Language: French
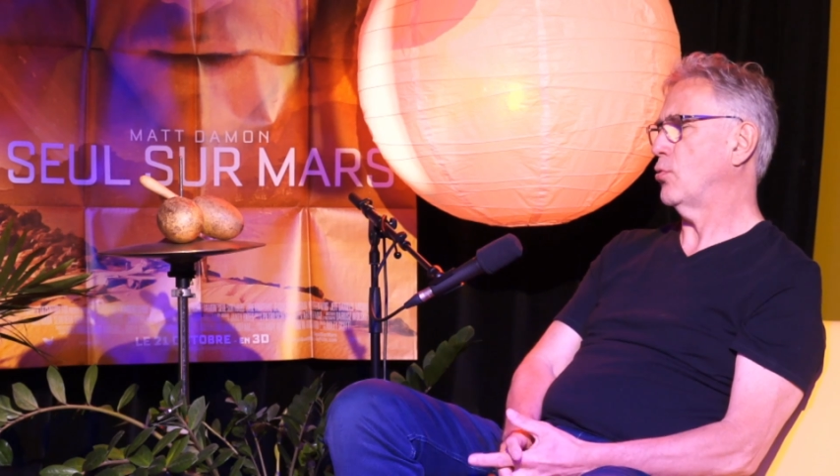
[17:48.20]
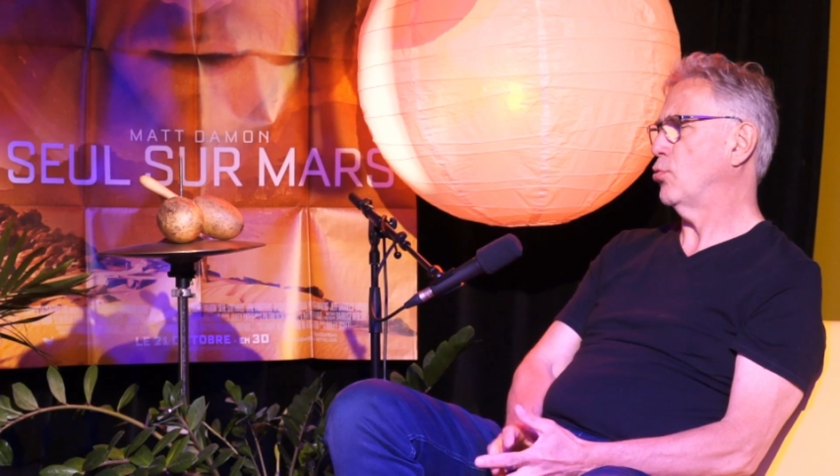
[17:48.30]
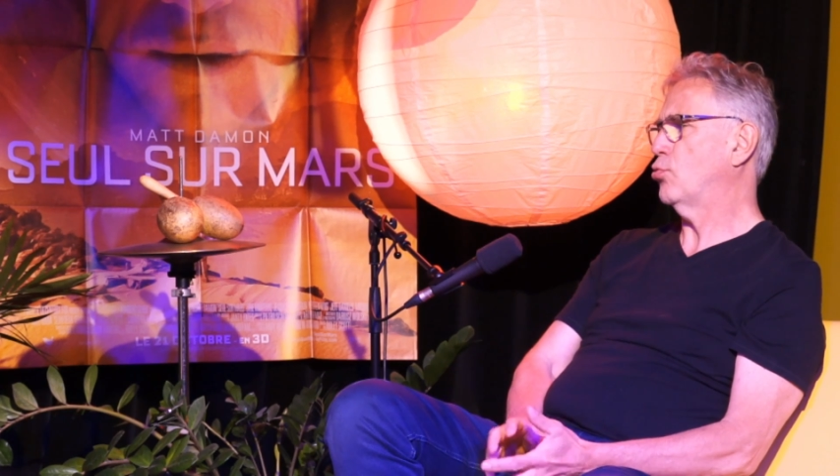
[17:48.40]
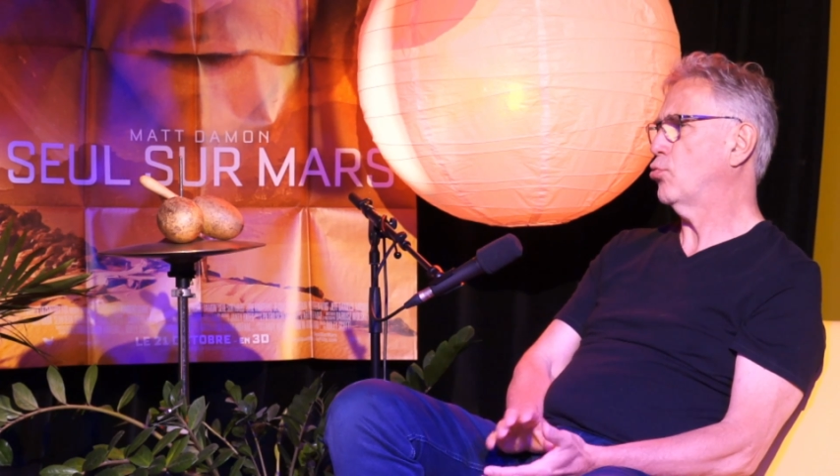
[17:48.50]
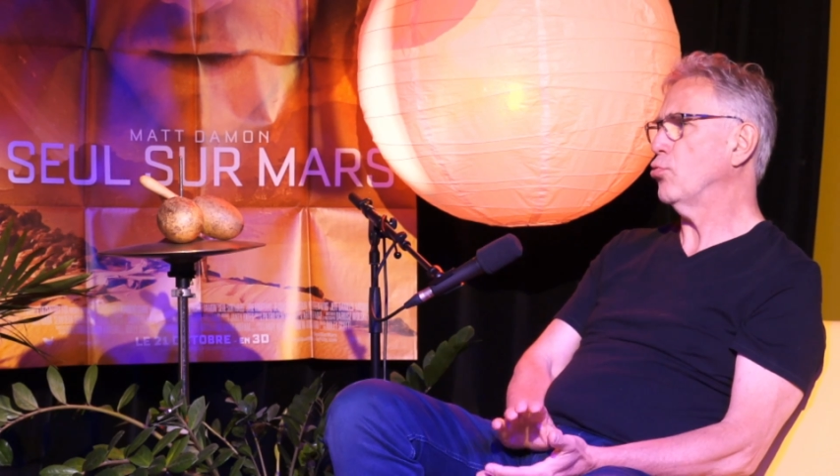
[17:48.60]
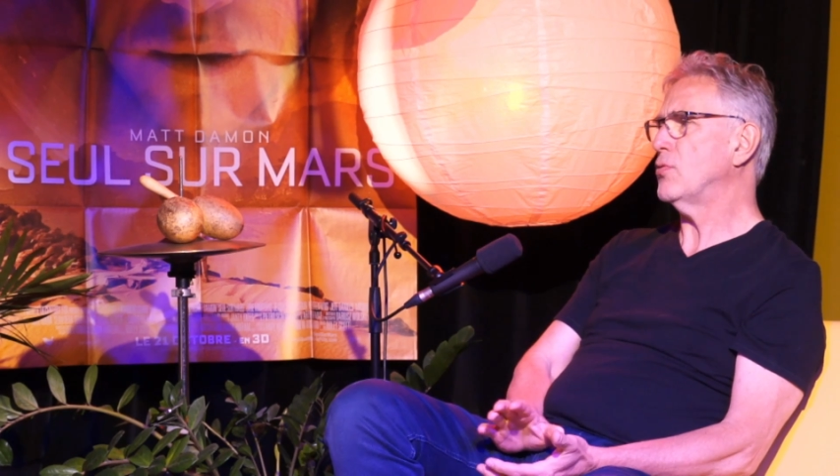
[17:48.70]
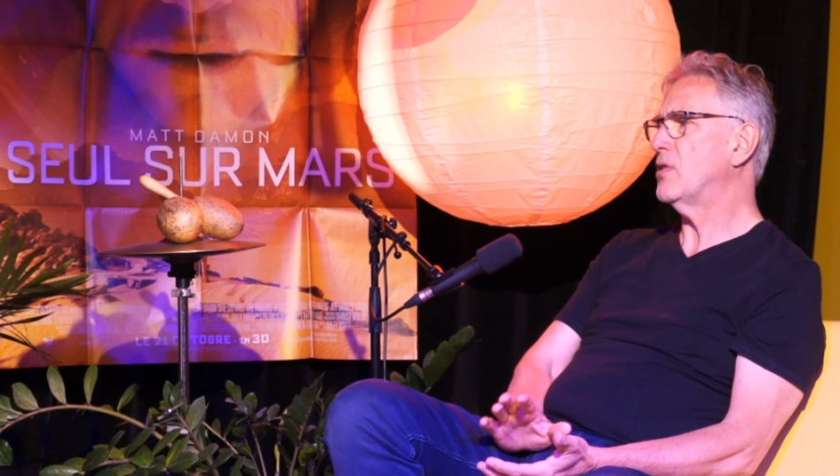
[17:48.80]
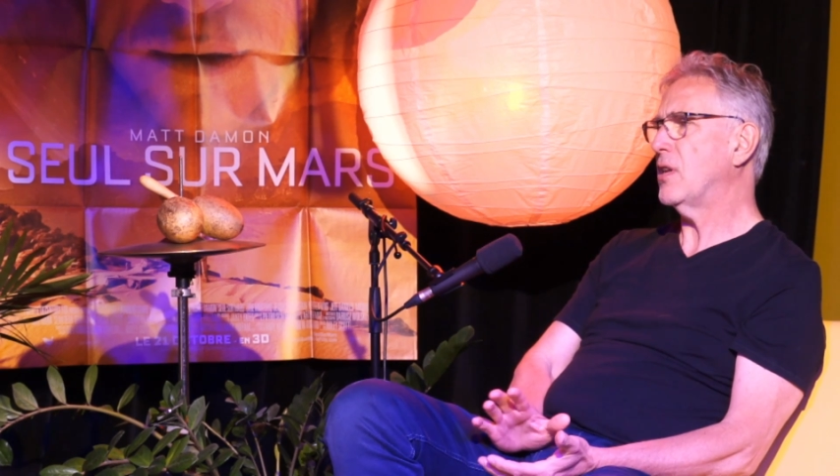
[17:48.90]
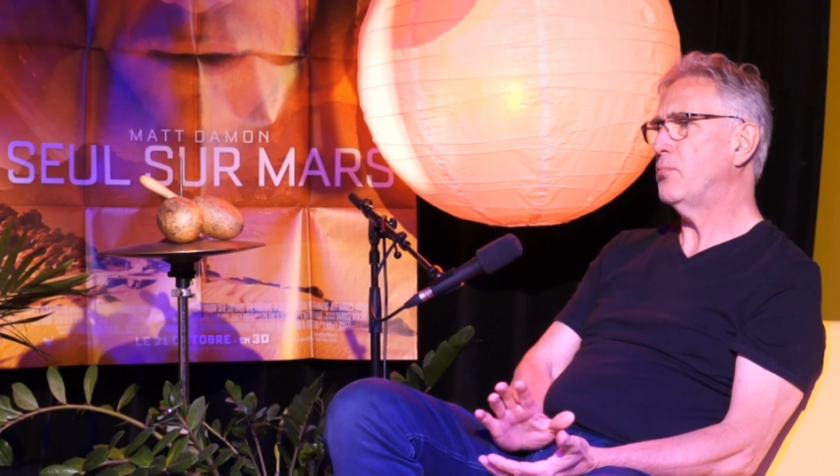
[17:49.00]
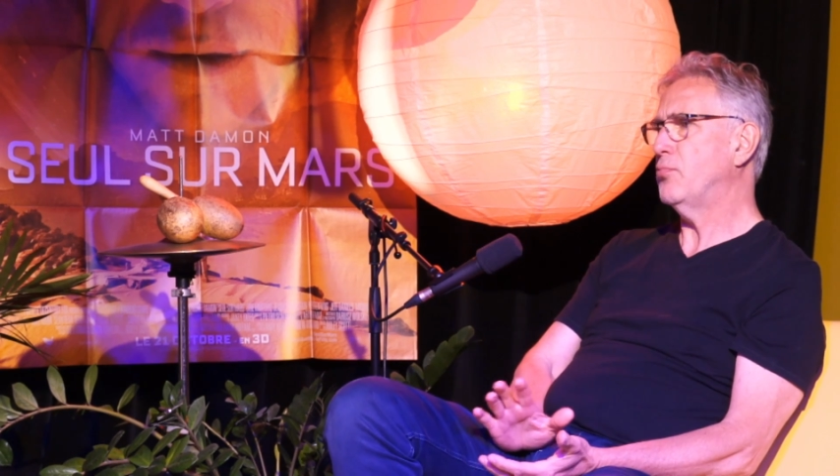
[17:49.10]
le, tout
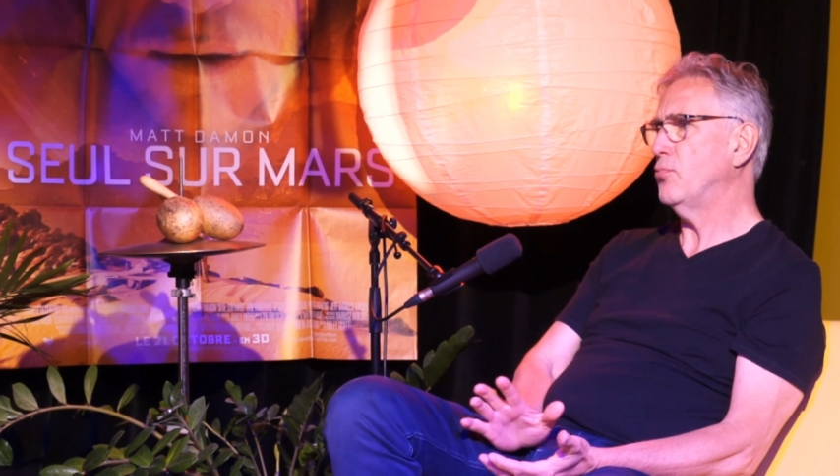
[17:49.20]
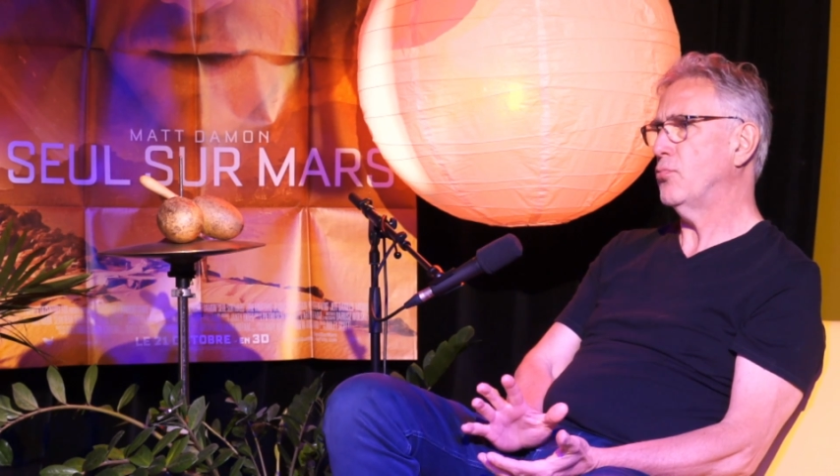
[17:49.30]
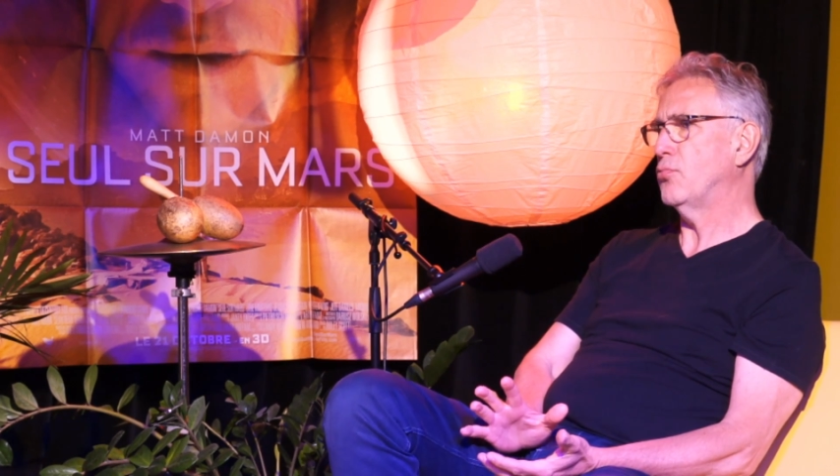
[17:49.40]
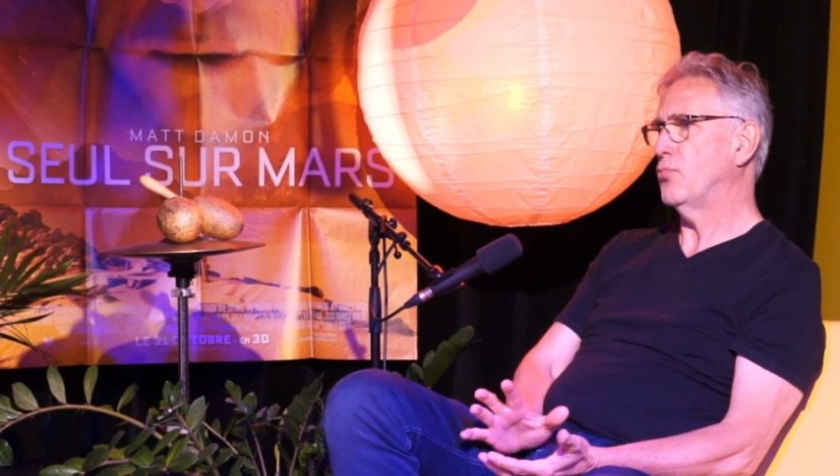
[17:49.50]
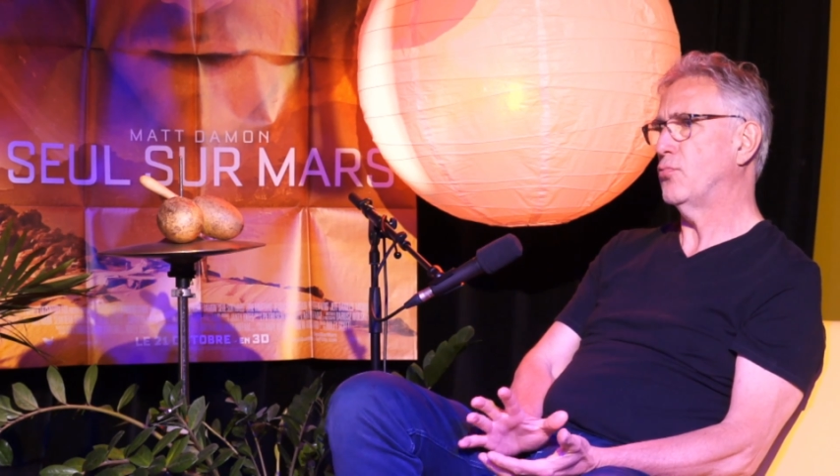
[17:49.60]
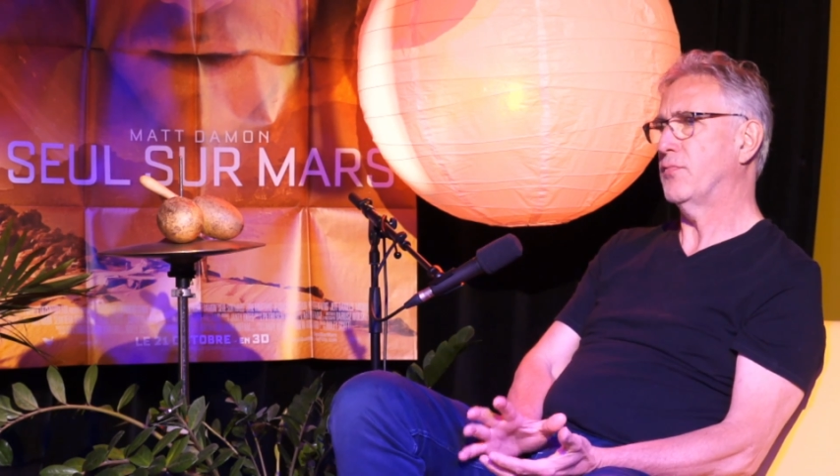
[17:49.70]
début du